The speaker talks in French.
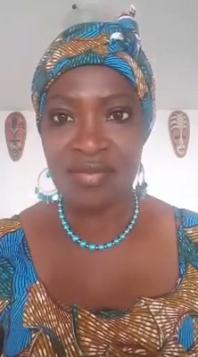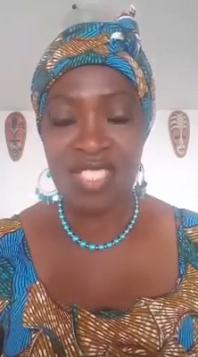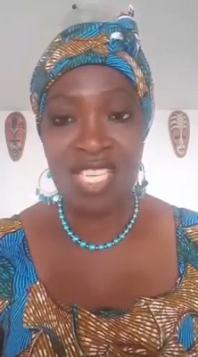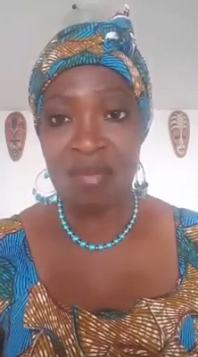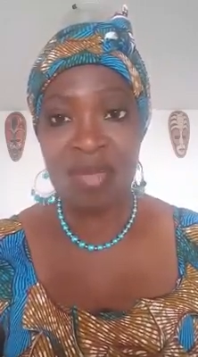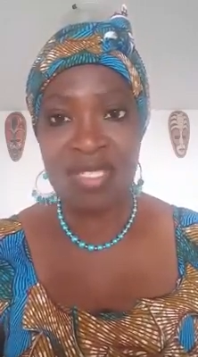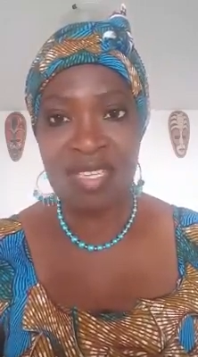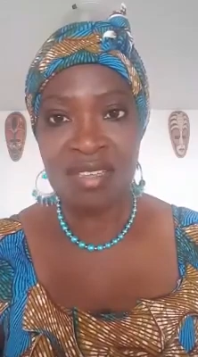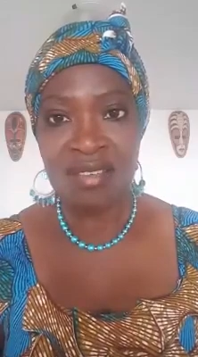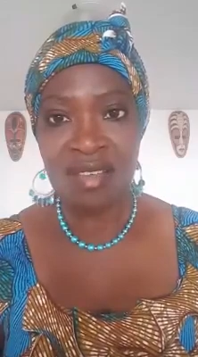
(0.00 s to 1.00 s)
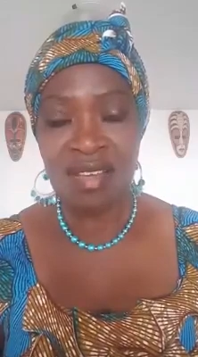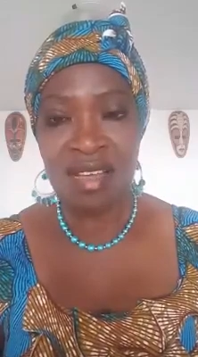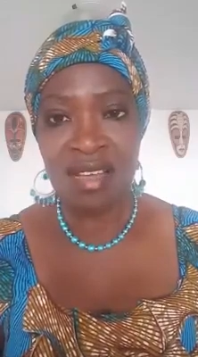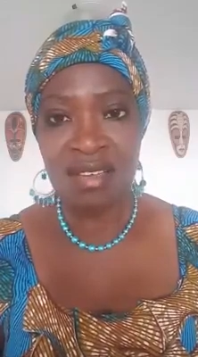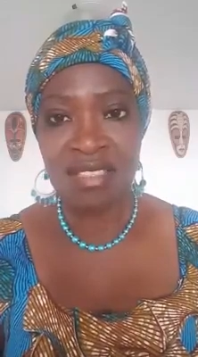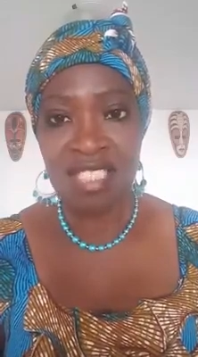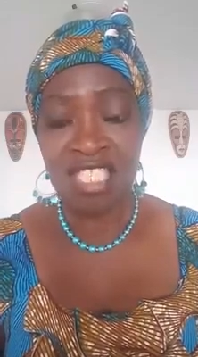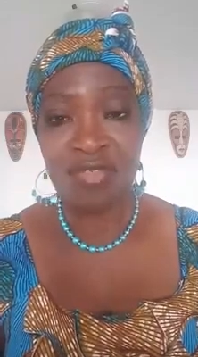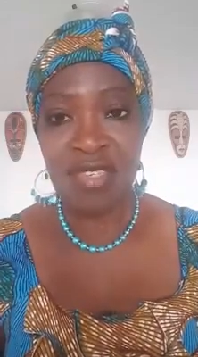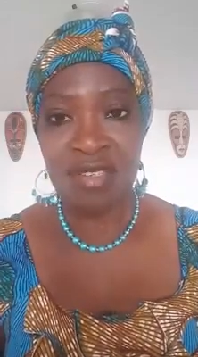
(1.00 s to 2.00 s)
J'ai habité à
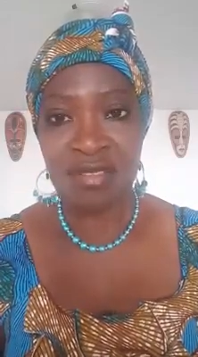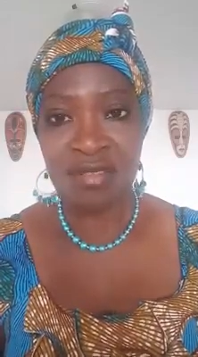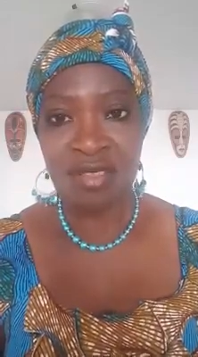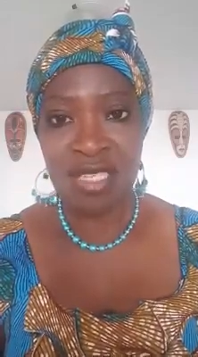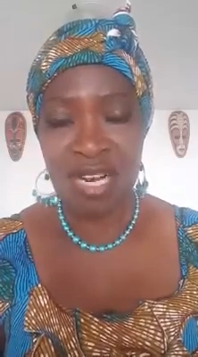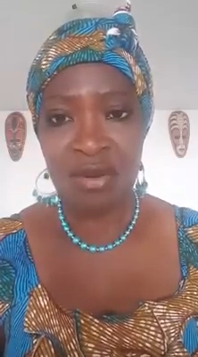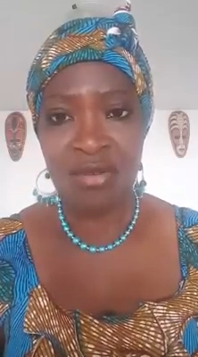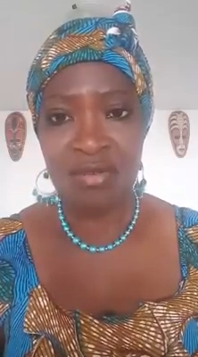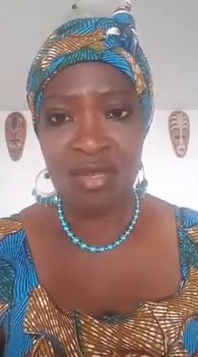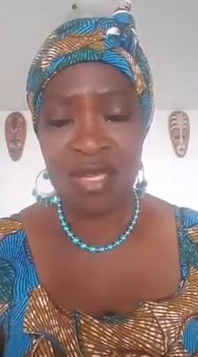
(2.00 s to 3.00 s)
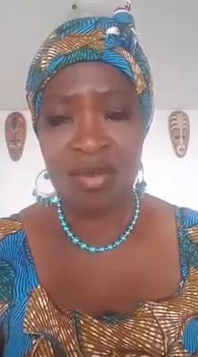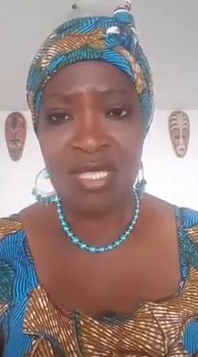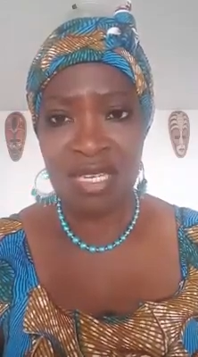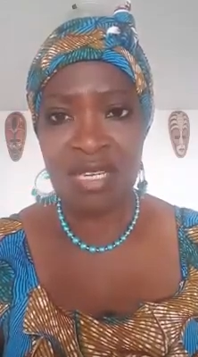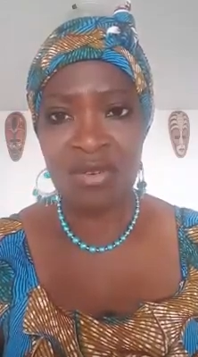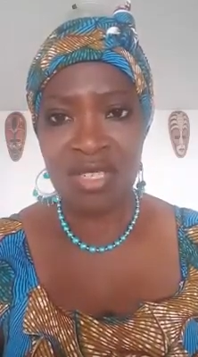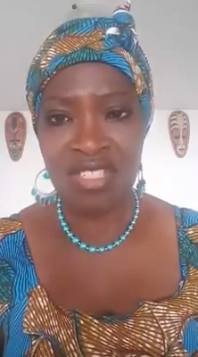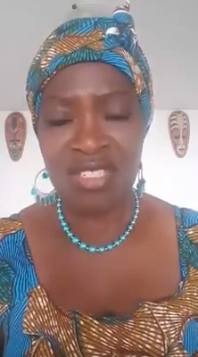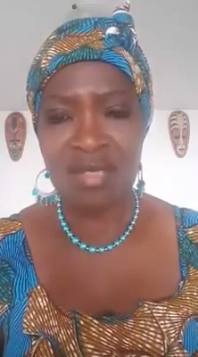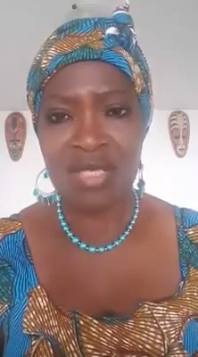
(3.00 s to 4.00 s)
Trècheville, Craon, habité à Craon quand
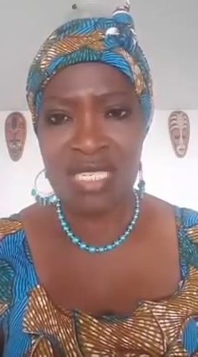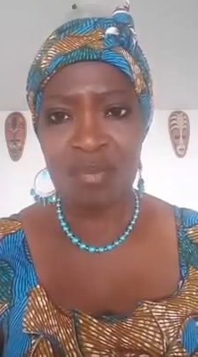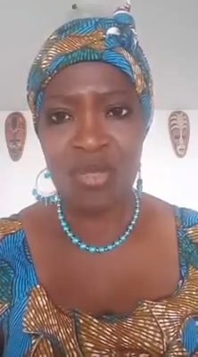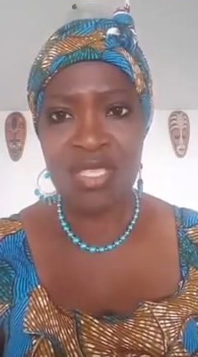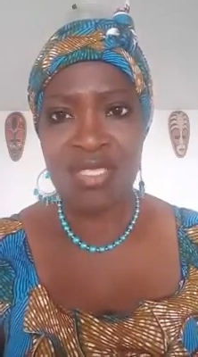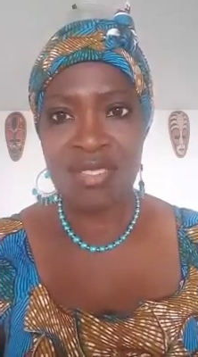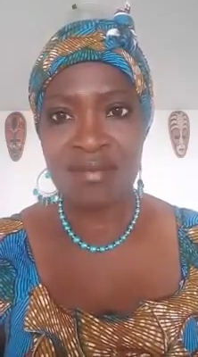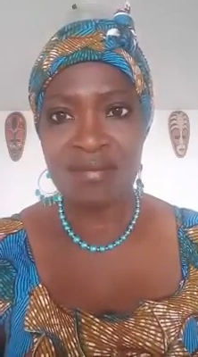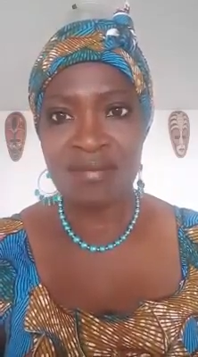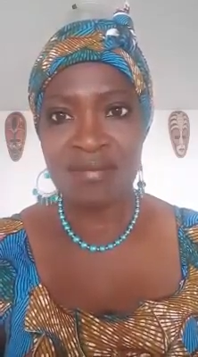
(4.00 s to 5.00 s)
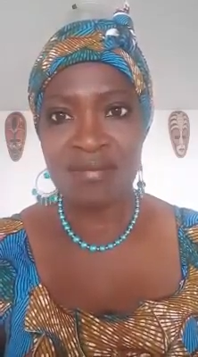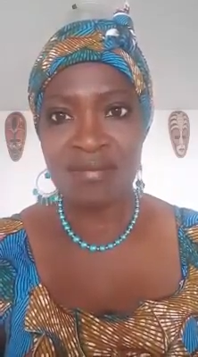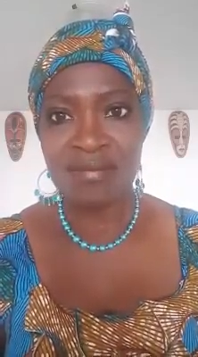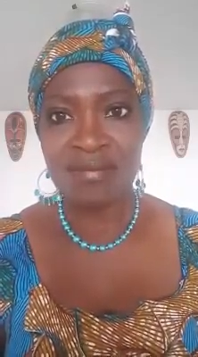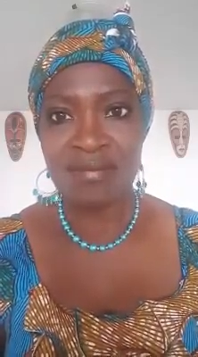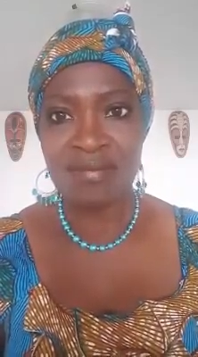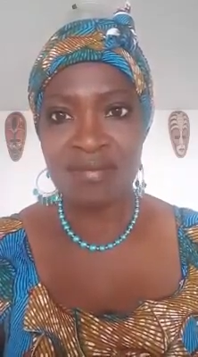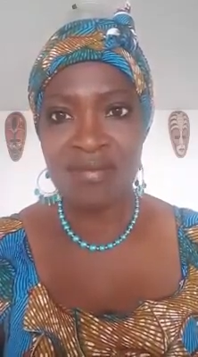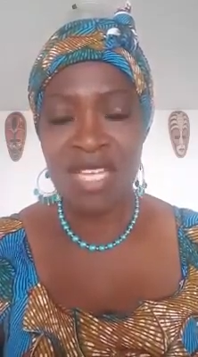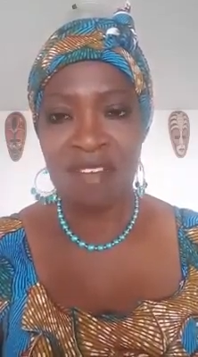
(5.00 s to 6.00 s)
j'étais très petite.
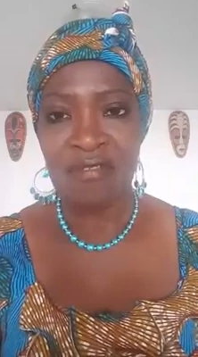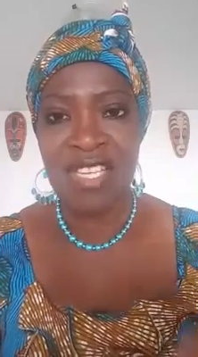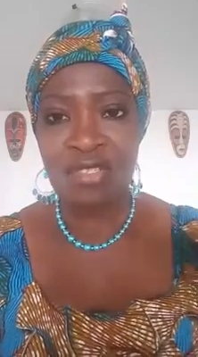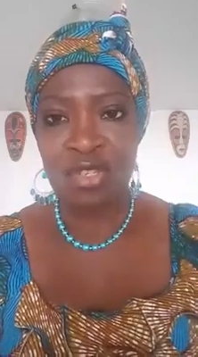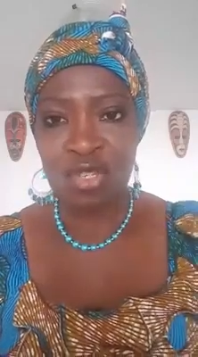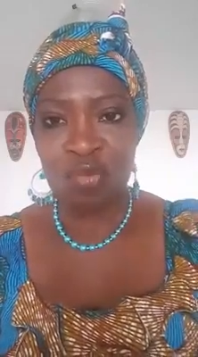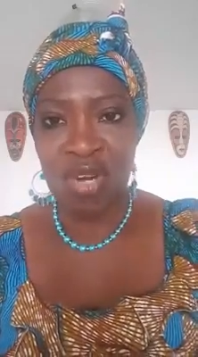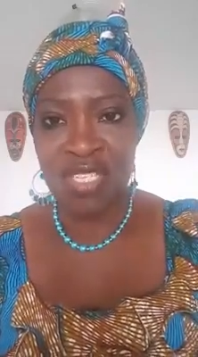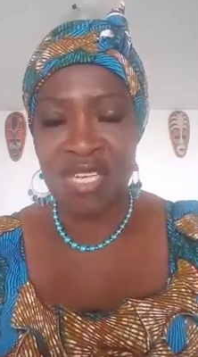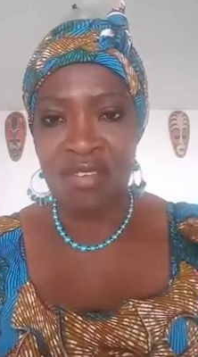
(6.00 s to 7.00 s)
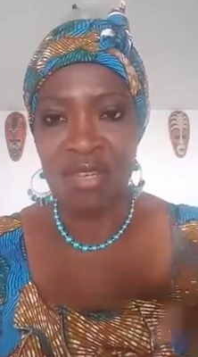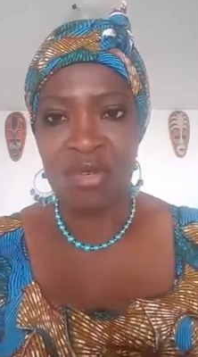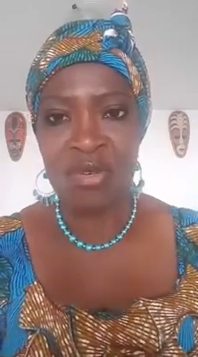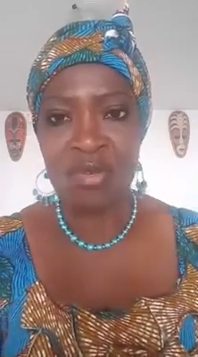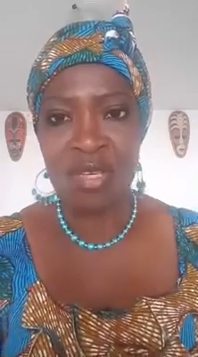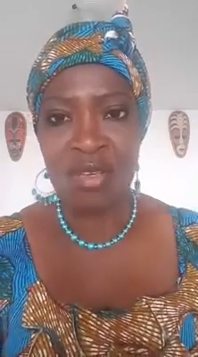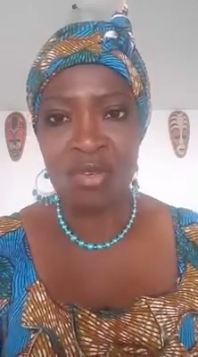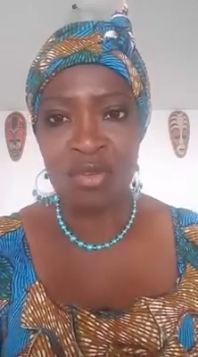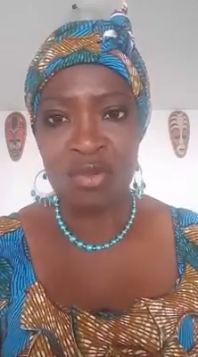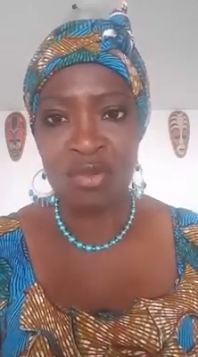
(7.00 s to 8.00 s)
En face de chez moi, il y avait une
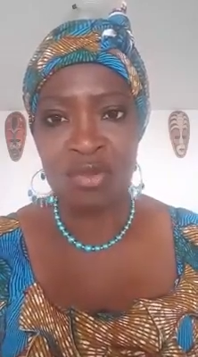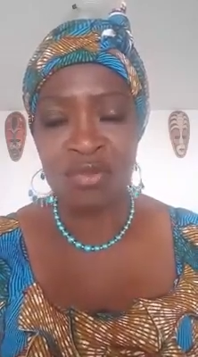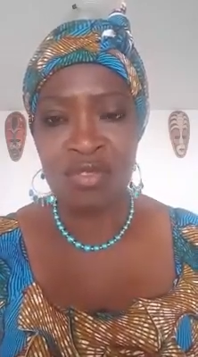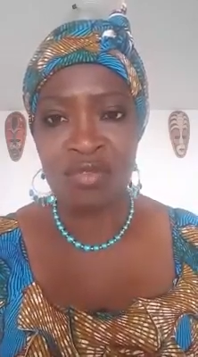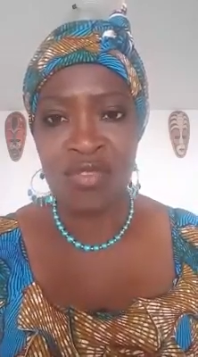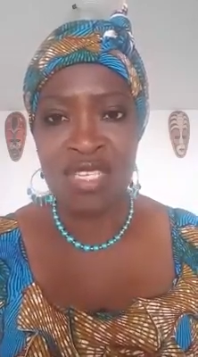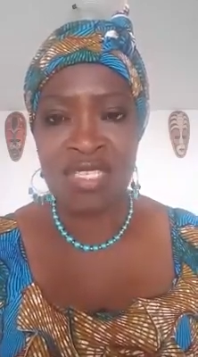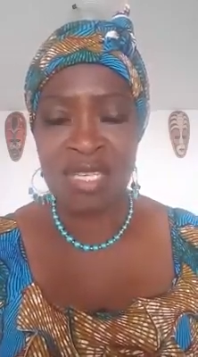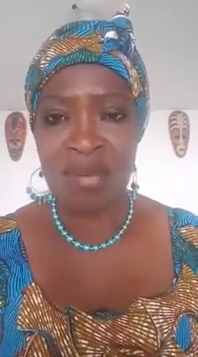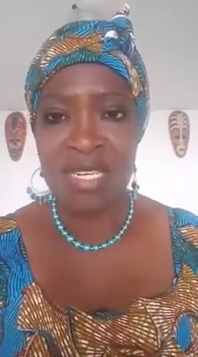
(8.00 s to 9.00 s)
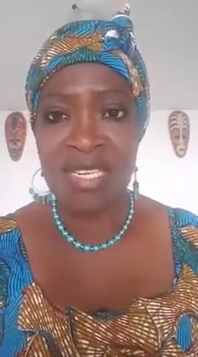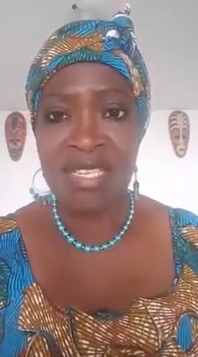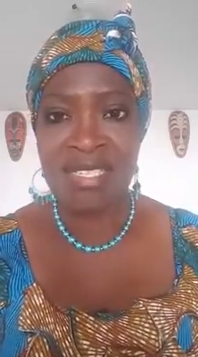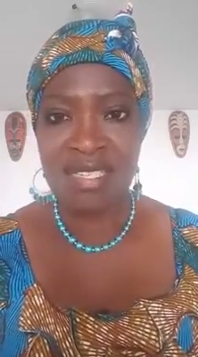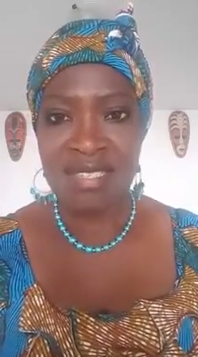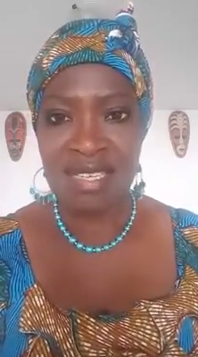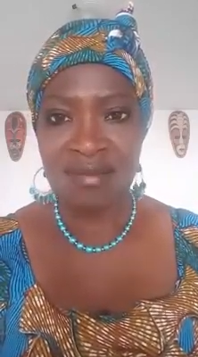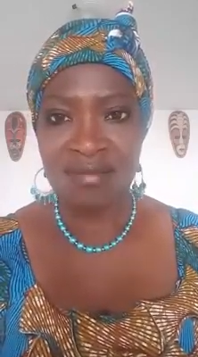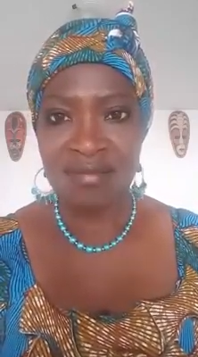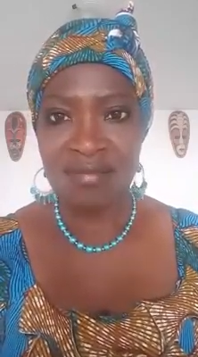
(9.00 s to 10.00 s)
une, une, une fille qui s'appelait Lisseta.
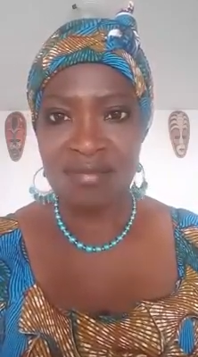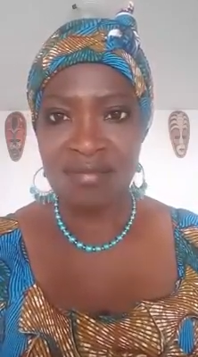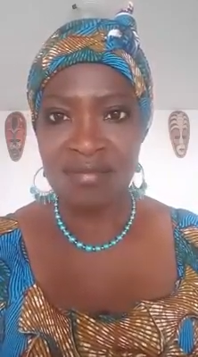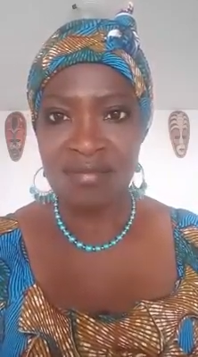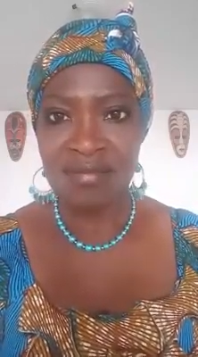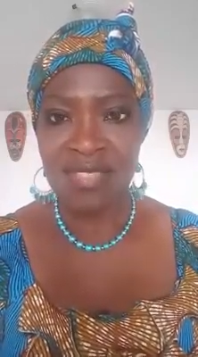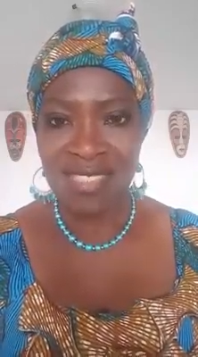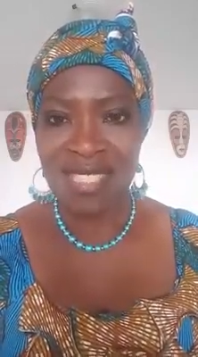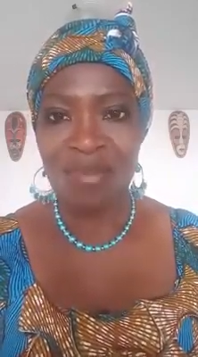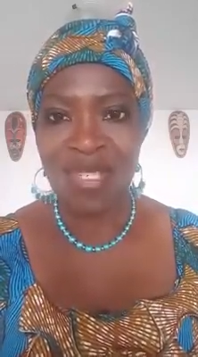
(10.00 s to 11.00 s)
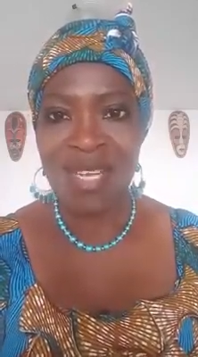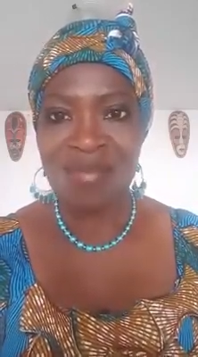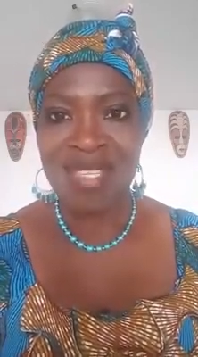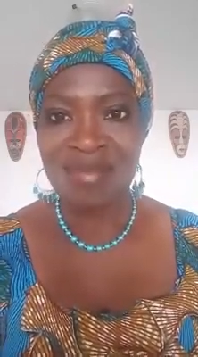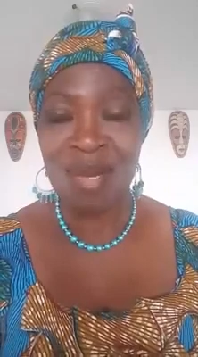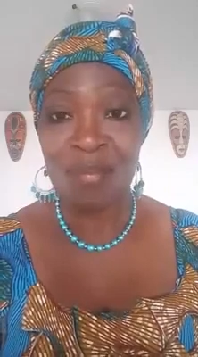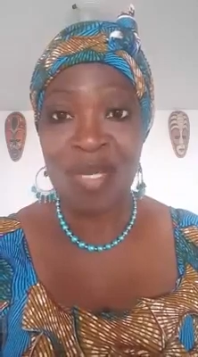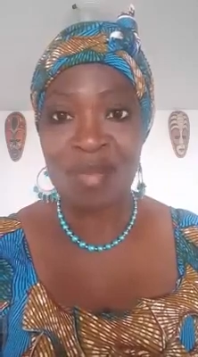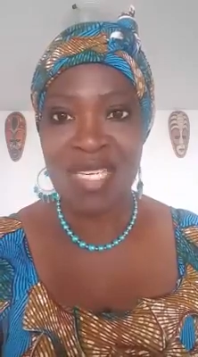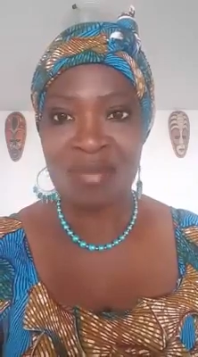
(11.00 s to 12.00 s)
C'était mon amie, ma
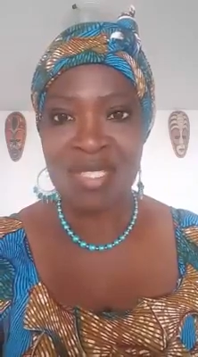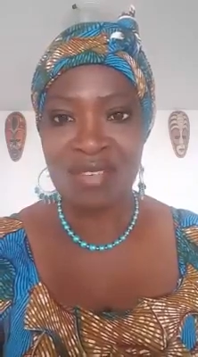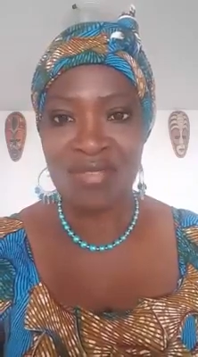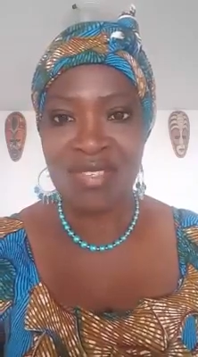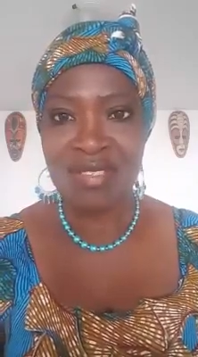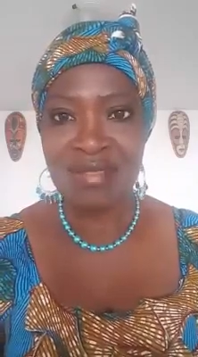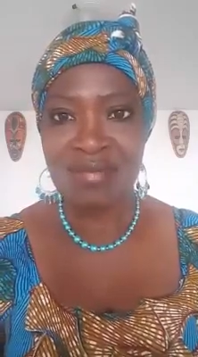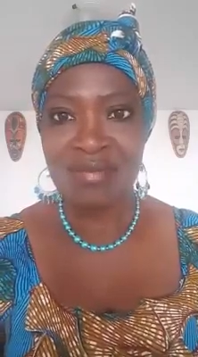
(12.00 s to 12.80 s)
première amie d'enfance.